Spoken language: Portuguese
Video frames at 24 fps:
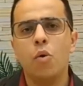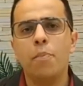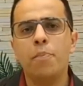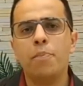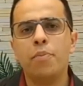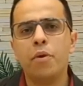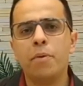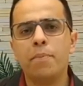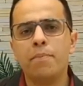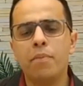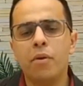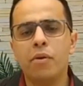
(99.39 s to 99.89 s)
o
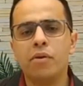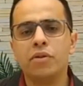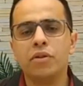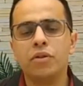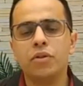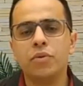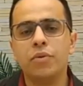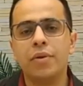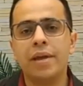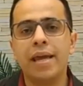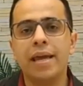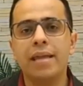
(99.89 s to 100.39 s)

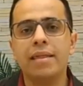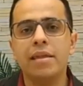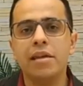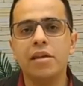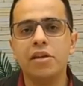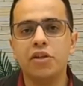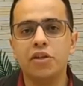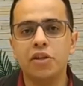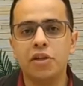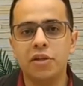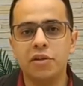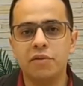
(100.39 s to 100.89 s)
propósito
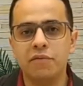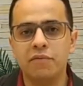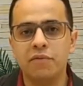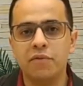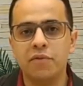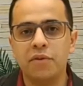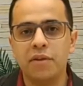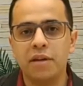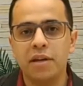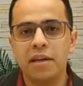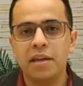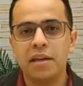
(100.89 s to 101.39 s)

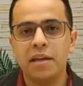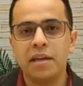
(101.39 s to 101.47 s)
redentivo